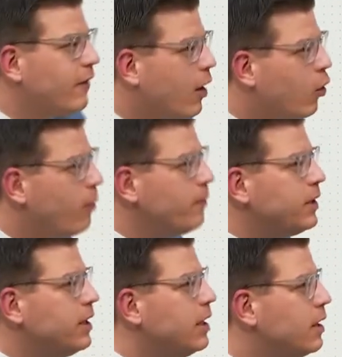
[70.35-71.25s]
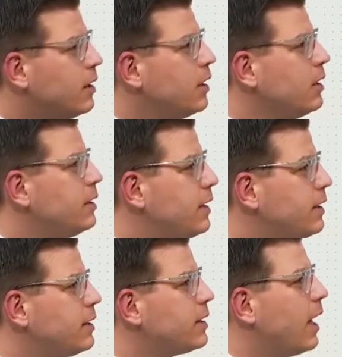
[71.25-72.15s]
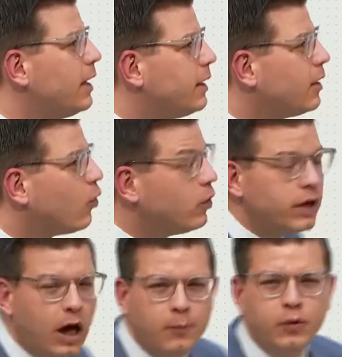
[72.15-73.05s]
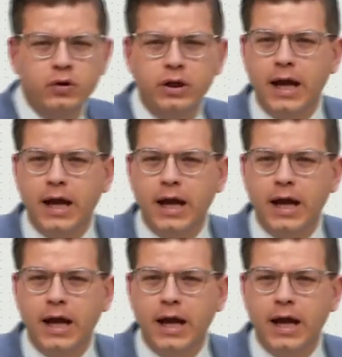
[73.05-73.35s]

warum die Tätigkeit der Grundhaupt- und